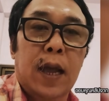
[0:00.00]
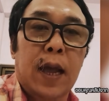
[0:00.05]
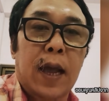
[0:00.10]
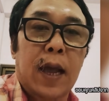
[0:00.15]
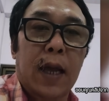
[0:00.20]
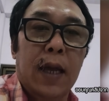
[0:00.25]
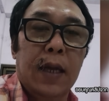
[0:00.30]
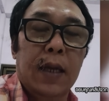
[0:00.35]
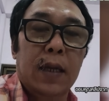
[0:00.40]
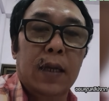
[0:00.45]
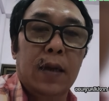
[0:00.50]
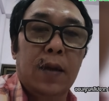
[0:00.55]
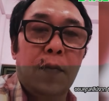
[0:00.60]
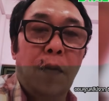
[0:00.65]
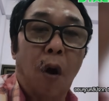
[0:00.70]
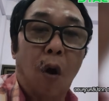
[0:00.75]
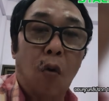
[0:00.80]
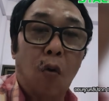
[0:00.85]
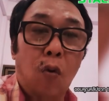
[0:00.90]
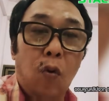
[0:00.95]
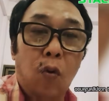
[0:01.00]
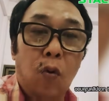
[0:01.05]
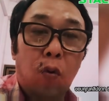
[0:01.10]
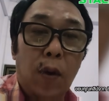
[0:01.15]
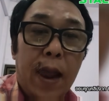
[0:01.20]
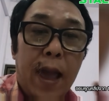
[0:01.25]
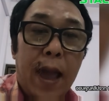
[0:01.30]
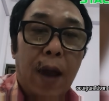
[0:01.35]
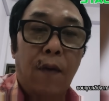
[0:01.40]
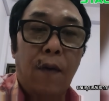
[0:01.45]
นะ
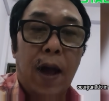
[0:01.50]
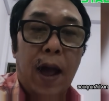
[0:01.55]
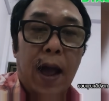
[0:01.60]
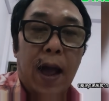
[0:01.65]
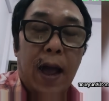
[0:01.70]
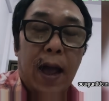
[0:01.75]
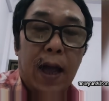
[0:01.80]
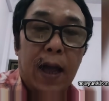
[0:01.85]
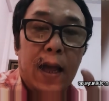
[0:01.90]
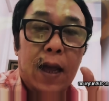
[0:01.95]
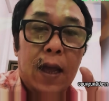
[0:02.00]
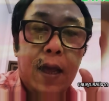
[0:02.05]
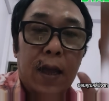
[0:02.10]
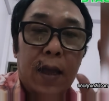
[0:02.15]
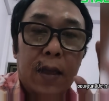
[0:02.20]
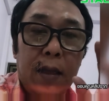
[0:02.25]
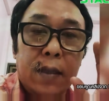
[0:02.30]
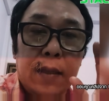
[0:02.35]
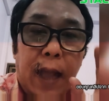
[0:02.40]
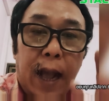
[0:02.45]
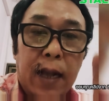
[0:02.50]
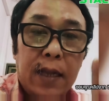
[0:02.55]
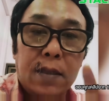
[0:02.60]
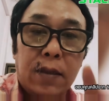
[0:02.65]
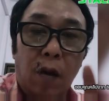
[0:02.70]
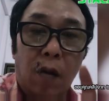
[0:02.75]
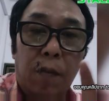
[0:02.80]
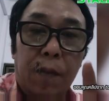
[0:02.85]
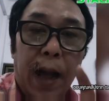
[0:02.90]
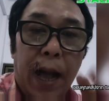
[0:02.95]
รู้แล้วว่าทั้ง
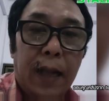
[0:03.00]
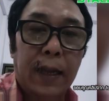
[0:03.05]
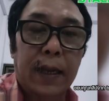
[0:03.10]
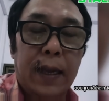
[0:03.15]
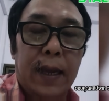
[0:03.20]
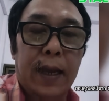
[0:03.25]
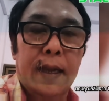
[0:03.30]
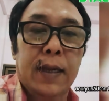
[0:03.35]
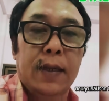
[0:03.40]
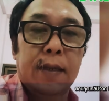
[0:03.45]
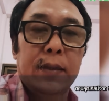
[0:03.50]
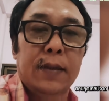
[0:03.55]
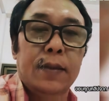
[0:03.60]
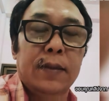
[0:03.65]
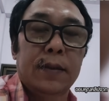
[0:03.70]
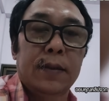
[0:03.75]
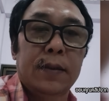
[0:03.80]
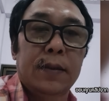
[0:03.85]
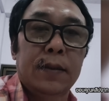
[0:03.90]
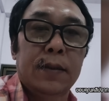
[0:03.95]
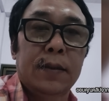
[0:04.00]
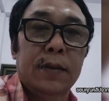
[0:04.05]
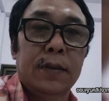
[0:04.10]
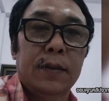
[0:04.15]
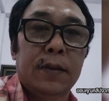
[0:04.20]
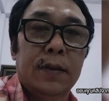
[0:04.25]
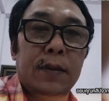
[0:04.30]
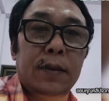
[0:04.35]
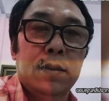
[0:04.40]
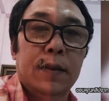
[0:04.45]
สองพักเนี่ย
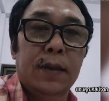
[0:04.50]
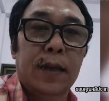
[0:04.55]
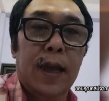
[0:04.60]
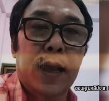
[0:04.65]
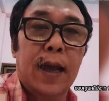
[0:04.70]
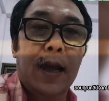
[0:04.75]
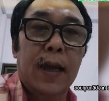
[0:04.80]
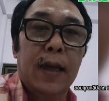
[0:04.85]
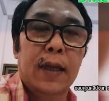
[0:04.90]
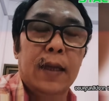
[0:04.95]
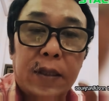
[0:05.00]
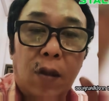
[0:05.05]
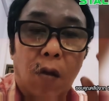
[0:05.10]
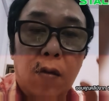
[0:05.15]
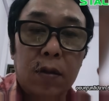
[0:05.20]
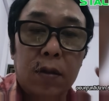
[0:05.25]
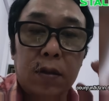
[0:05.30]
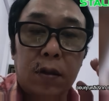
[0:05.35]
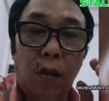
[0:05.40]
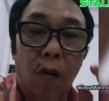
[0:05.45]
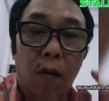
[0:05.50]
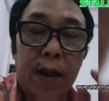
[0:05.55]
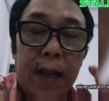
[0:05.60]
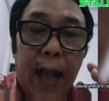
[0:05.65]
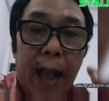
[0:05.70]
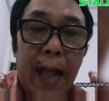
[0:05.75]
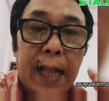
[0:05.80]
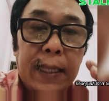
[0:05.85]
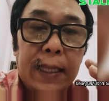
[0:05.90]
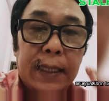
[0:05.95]
นะต้องต้อง
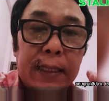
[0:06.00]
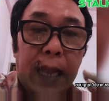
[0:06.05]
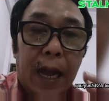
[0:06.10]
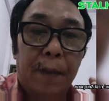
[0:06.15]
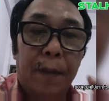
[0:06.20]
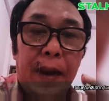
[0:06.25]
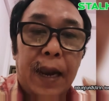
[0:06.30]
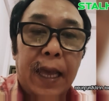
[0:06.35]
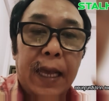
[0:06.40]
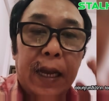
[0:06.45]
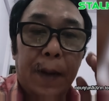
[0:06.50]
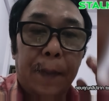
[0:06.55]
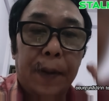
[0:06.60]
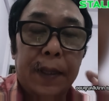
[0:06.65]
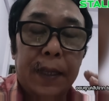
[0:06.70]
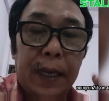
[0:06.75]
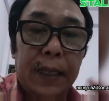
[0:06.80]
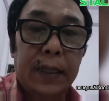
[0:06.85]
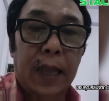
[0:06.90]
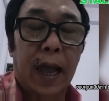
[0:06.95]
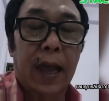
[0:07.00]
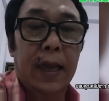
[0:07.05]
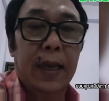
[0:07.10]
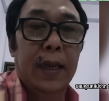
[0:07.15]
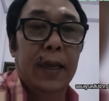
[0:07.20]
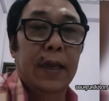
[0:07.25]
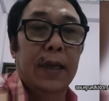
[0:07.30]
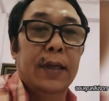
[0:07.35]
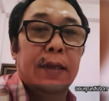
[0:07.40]
การจะทำอะไรกับประเทศไทย